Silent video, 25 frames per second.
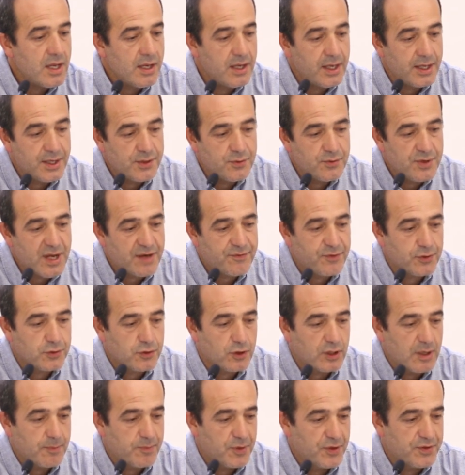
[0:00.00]
en una
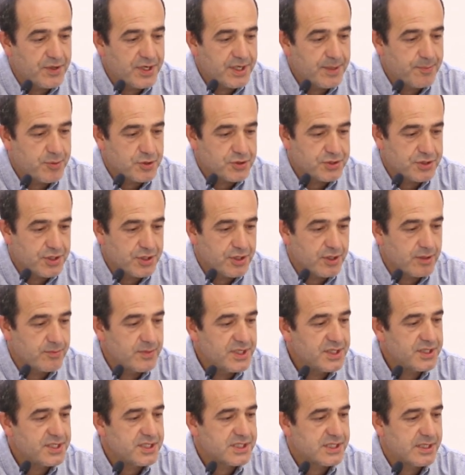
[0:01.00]
foto que pondré
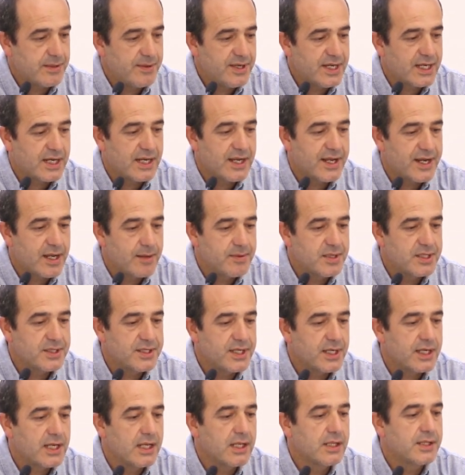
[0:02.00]
posteriormente se ve
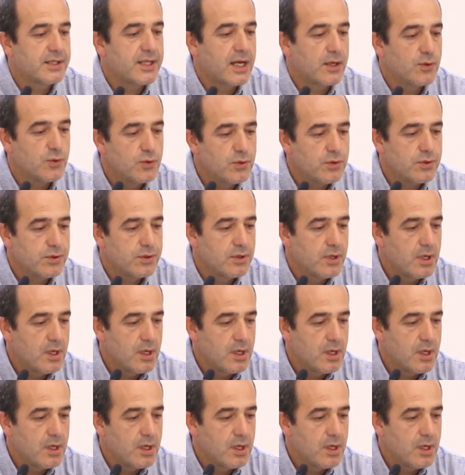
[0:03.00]
claramente que el talud